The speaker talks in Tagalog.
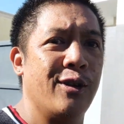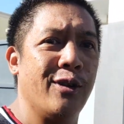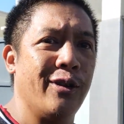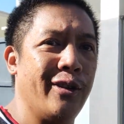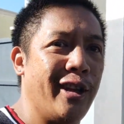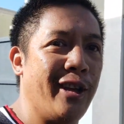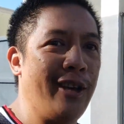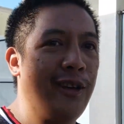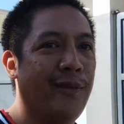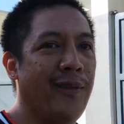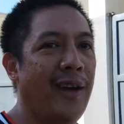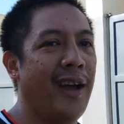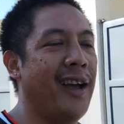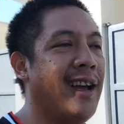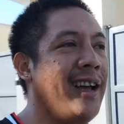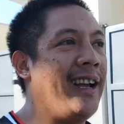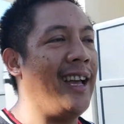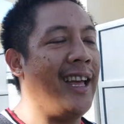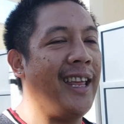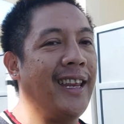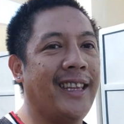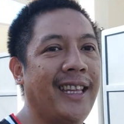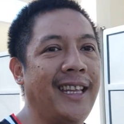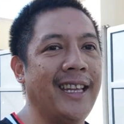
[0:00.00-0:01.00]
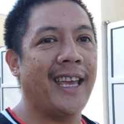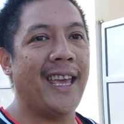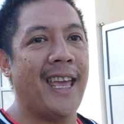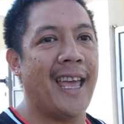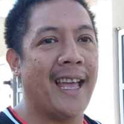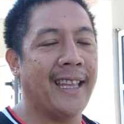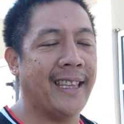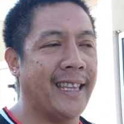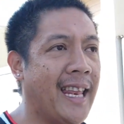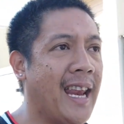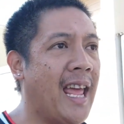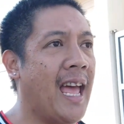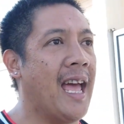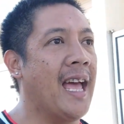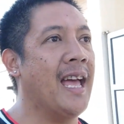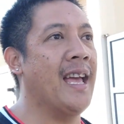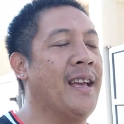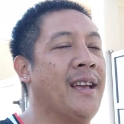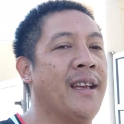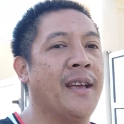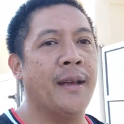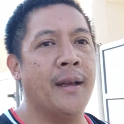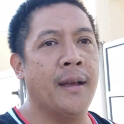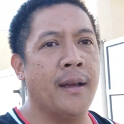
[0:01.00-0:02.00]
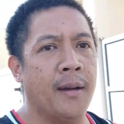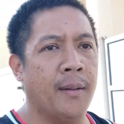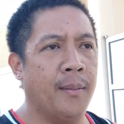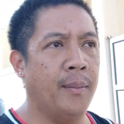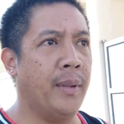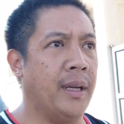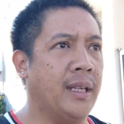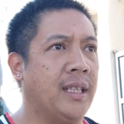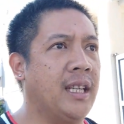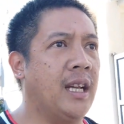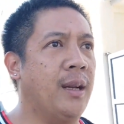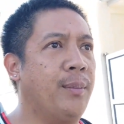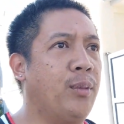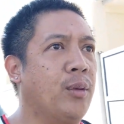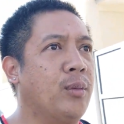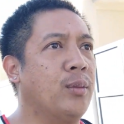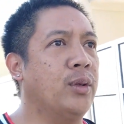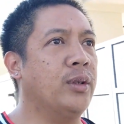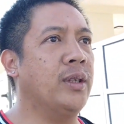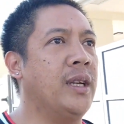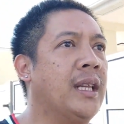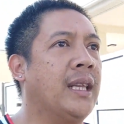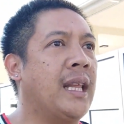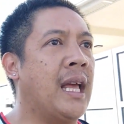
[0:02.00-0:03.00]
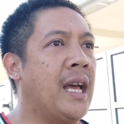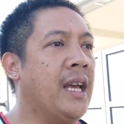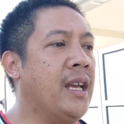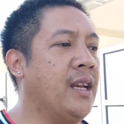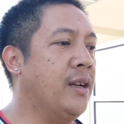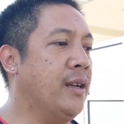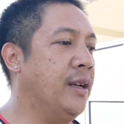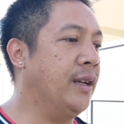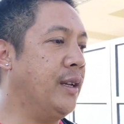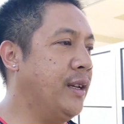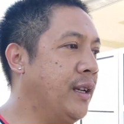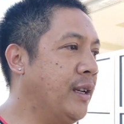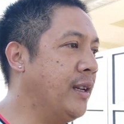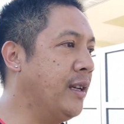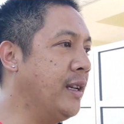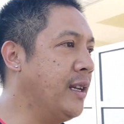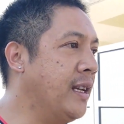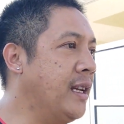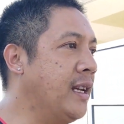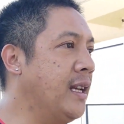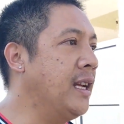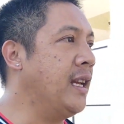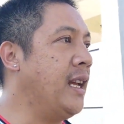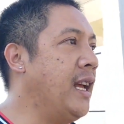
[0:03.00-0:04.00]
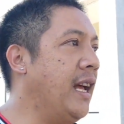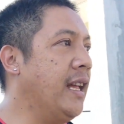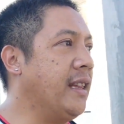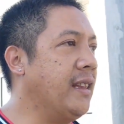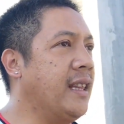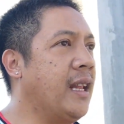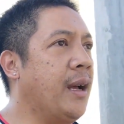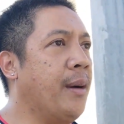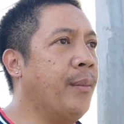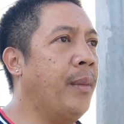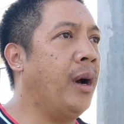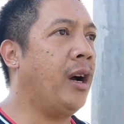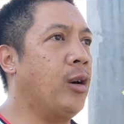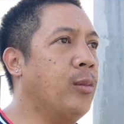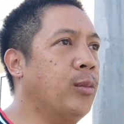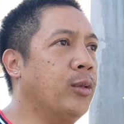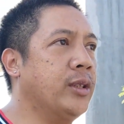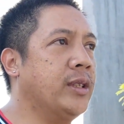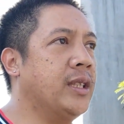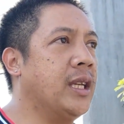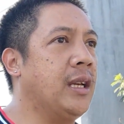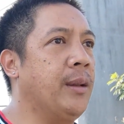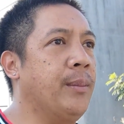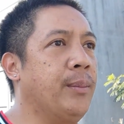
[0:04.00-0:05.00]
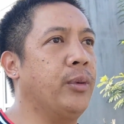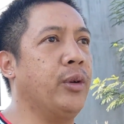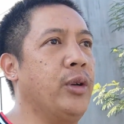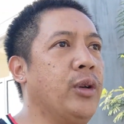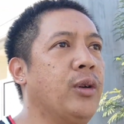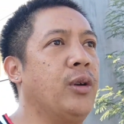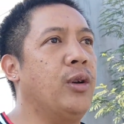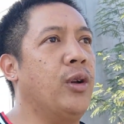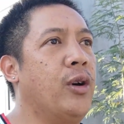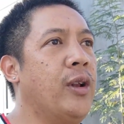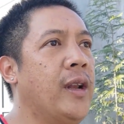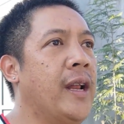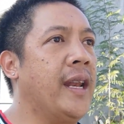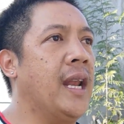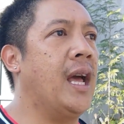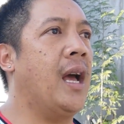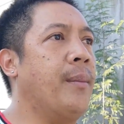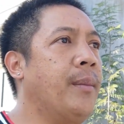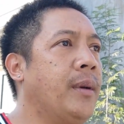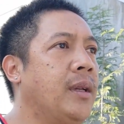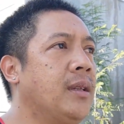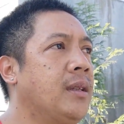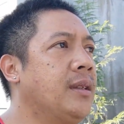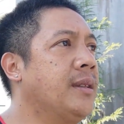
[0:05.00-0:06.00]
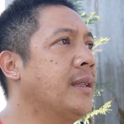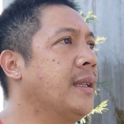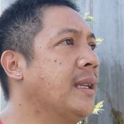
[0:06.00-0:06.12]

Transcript: yun na yun mga kagarten kaya tara masyal po muna tayo at nang makamusta rin po yung lola namin